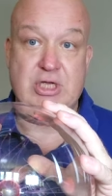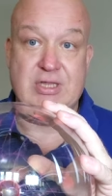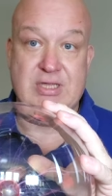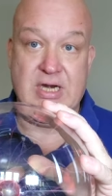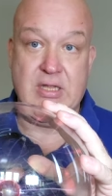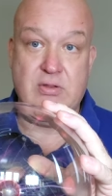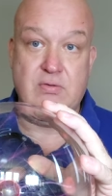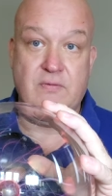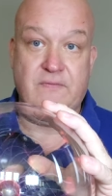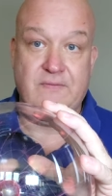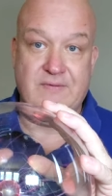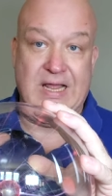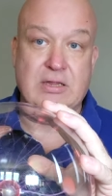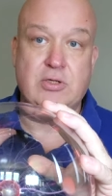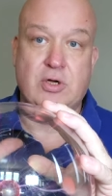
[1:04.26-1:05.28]
się trendów
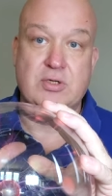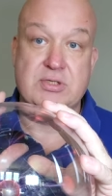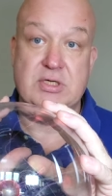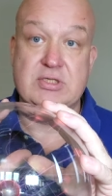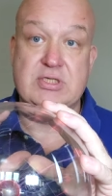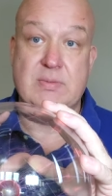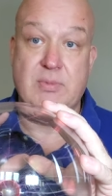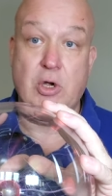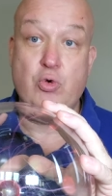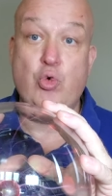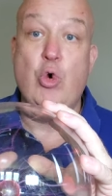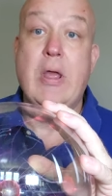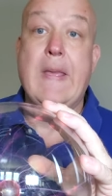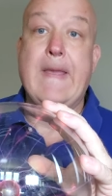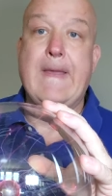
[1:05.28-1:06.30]
w nadchodzącym
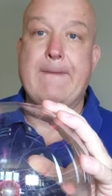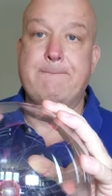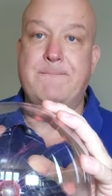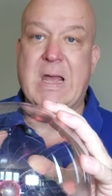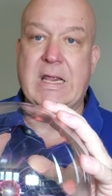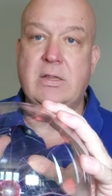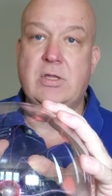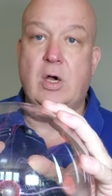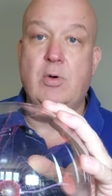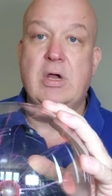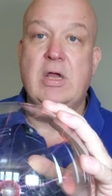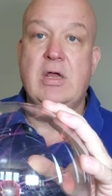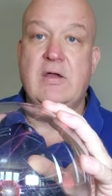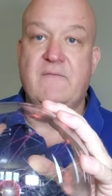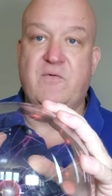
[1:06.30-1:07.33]
roku będą
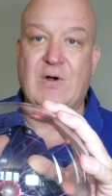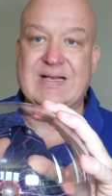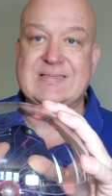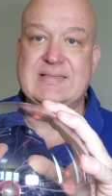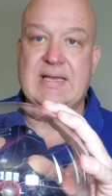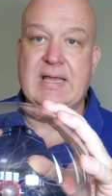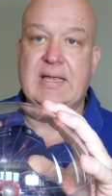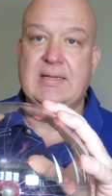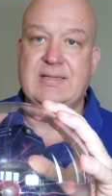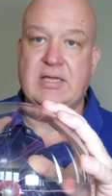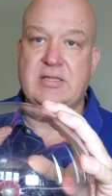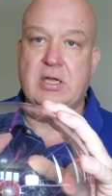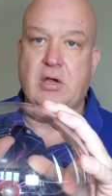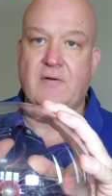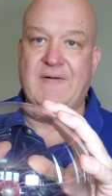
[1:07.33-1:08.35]
własne
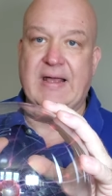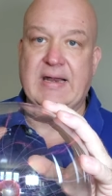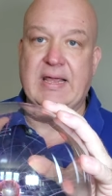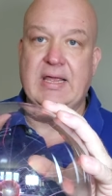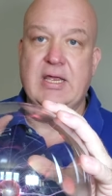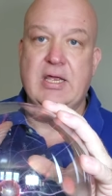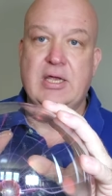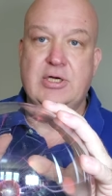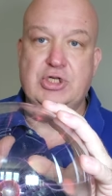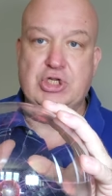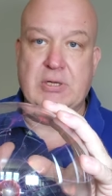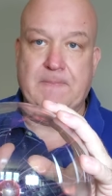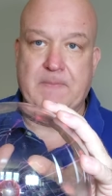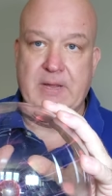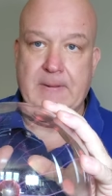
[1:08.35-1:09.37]
dedykowane chipy